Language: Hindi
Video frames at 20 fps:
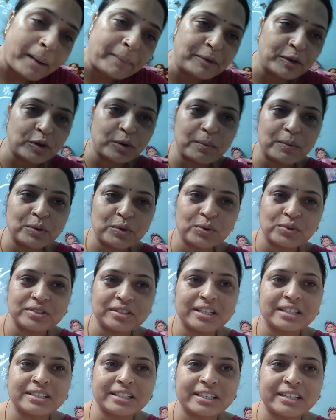भाभी को भी
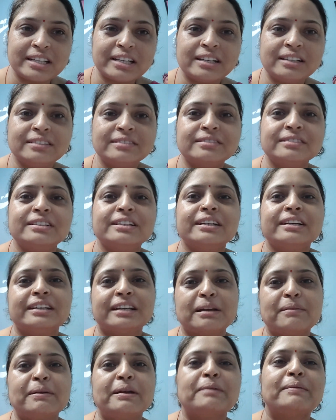सोचना चाहिए
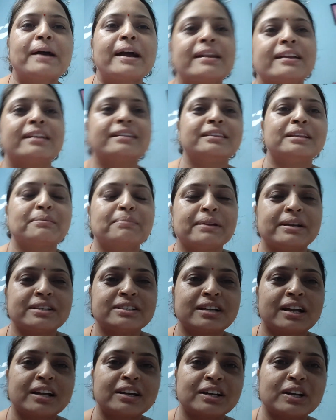कि भाई हमारे नंदे
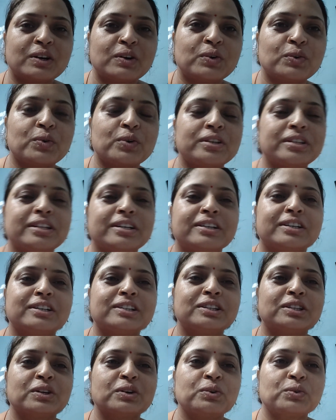परेशान ना हो कोई
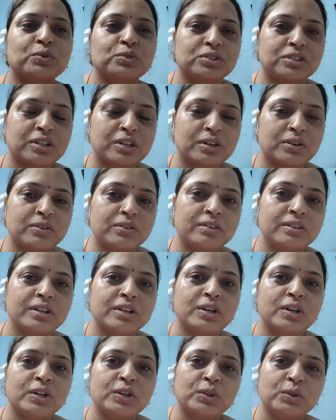दिक्कत ना हो कुछ ना हो
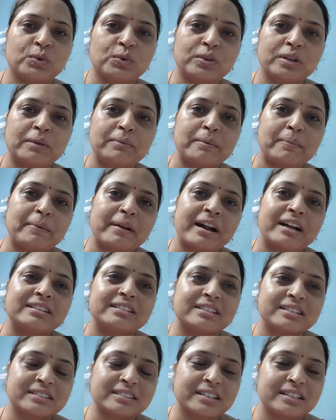तो उन्हें भी प्यार
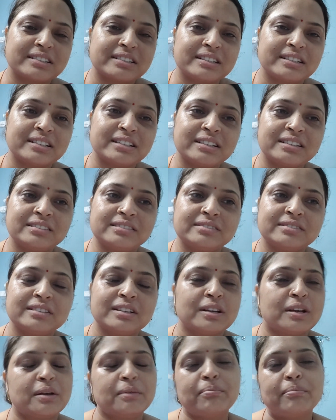से रखना चाहिए
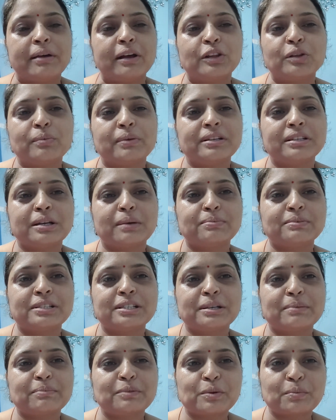मैं तो भाई सब
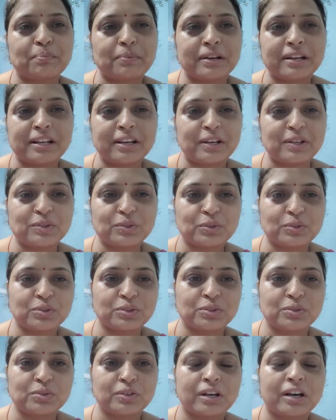चीज़ अपने ऊपर लेकर
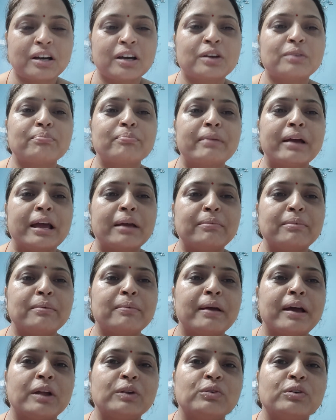सोचती हूँ अगर मैं भी
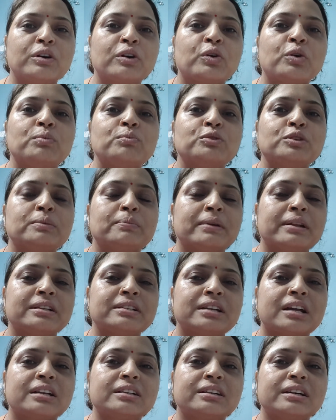बहन होकर कोई मुझे
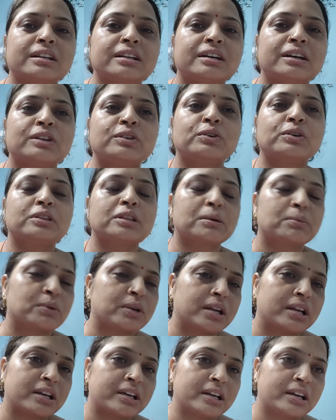परेशान करेगा तो कितना
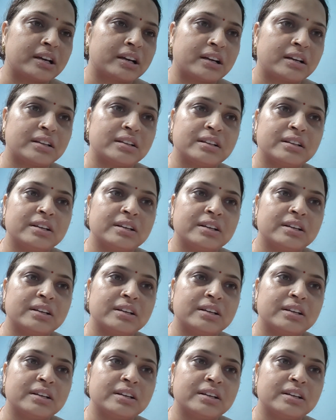बुरा लगेगा